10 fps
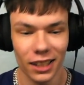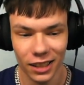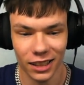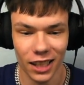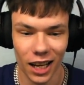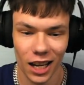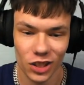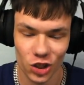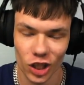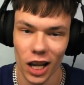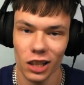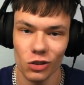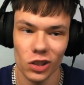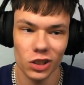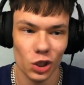я
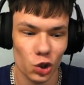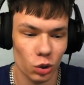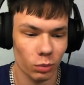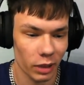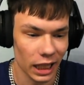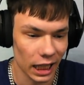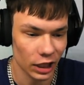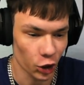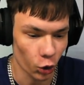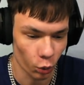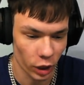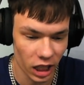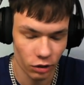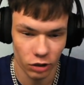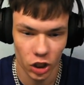жаловался, что, блядь, нихуя
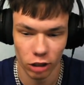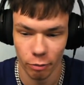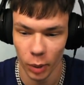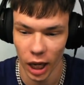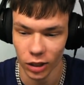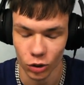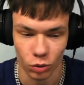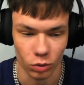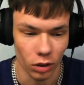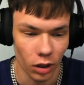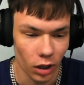не вышло в пятницу.